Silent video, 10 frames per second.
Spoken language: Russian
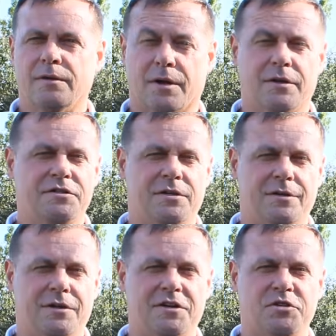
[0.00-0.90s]
Наконец-то
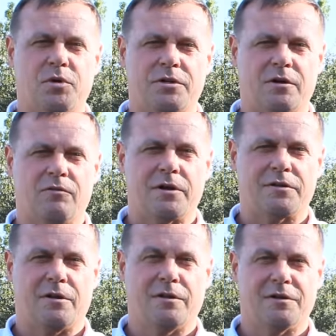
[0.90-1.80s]
на наш пятый
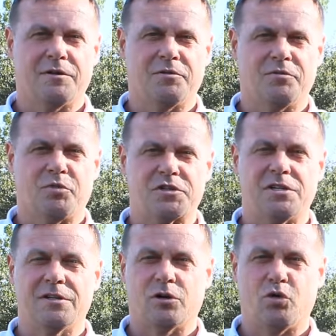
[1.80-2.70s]
квартал э,
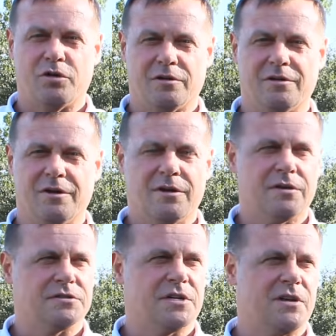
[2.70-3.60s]
пришли дороги.
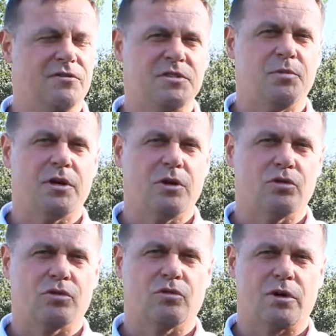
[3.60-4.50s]
За весь
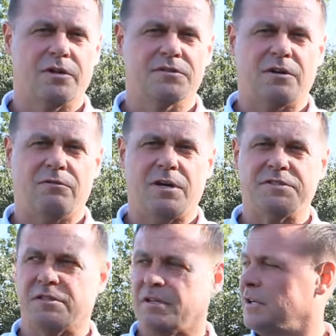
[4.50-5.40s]
период украинской
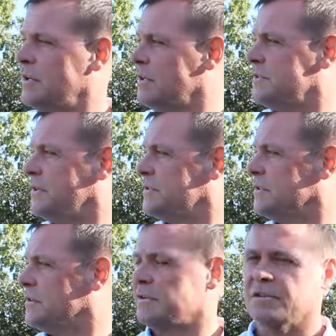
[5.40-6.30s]
власти здесь
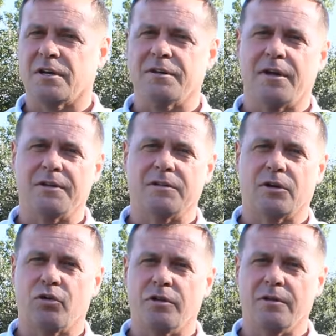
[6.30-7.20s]
никогда эти
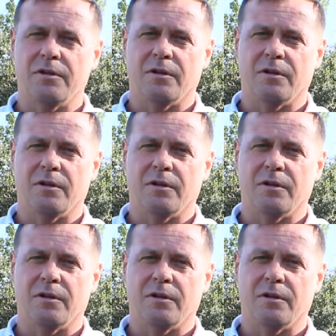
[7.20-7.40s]
дороги не